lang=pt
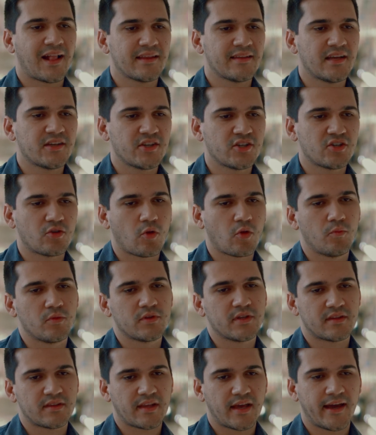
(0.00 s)
cada agente
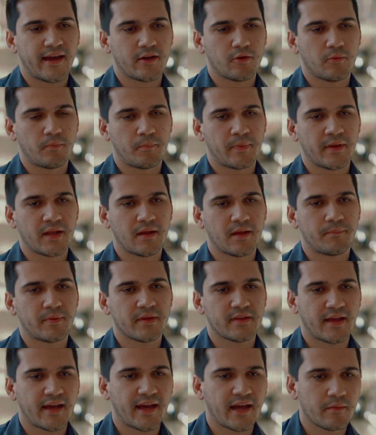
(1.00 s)
comunitário, pela
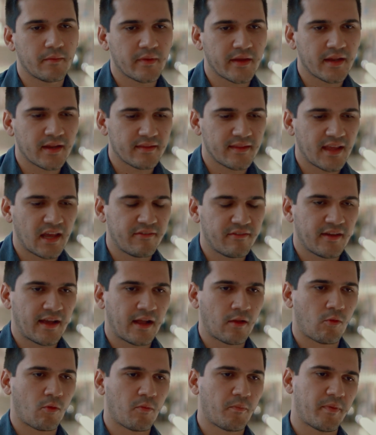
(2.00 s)
PNAB, ele deve
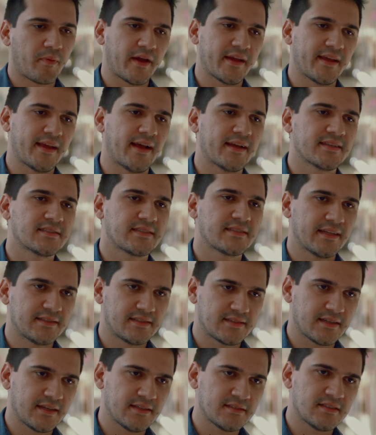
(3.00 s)
acompanhar
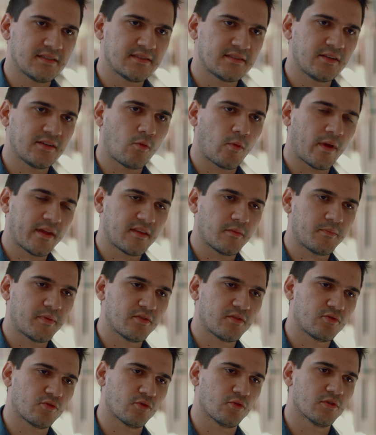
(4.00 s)
750
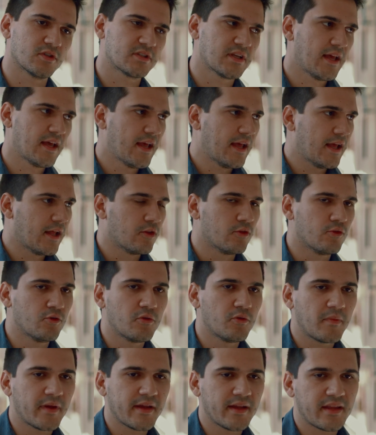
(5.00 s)
pessoas.
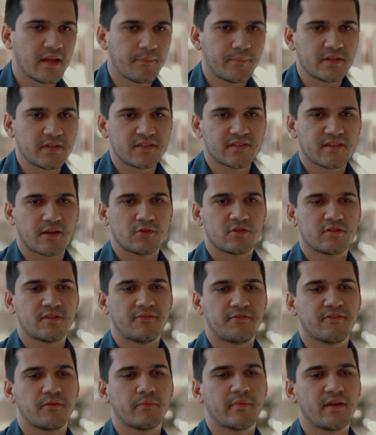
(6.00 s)
Numa equipe de saúde da
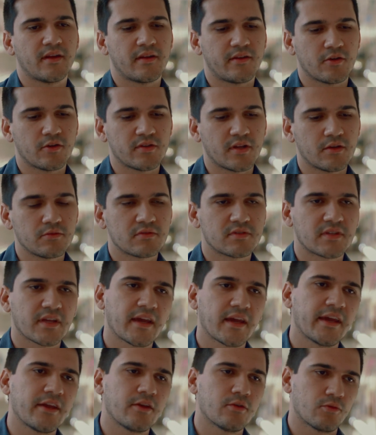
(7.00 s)
família, que eu não
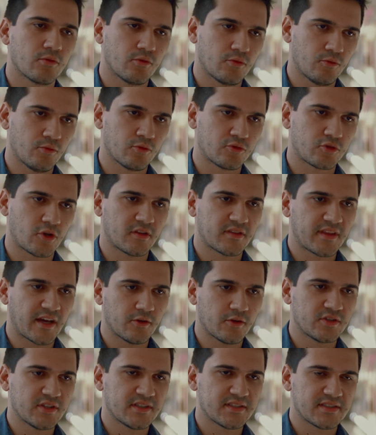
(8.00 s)
tenho o
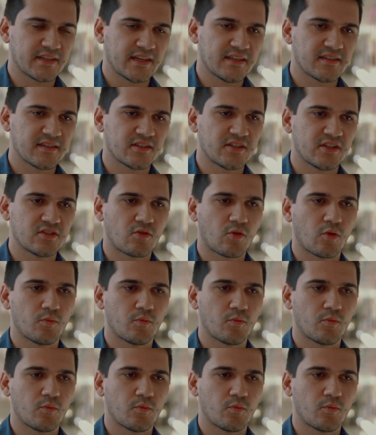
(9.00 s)
total de seis agentes